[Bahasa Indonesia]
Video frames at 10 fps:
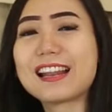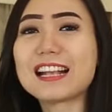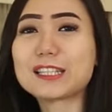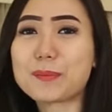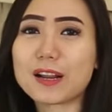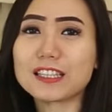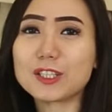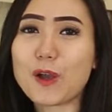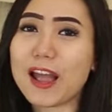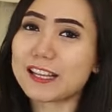Nah Sobat
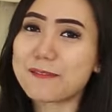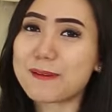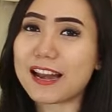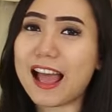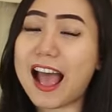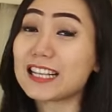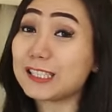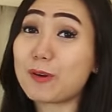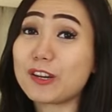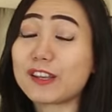Klasikuan, gimana?
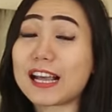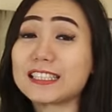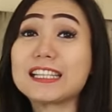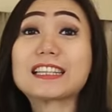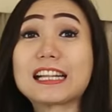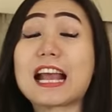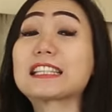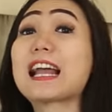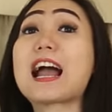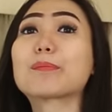Hasil modifikasinya
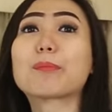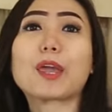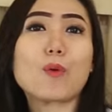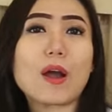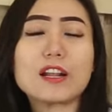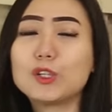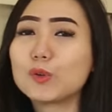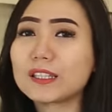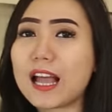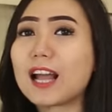terlihat sangat mewah dan
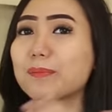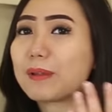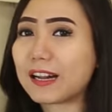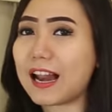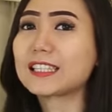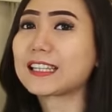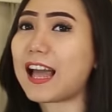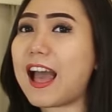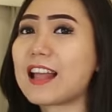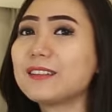juga sangat berkelas
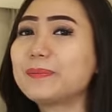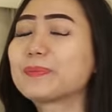kan?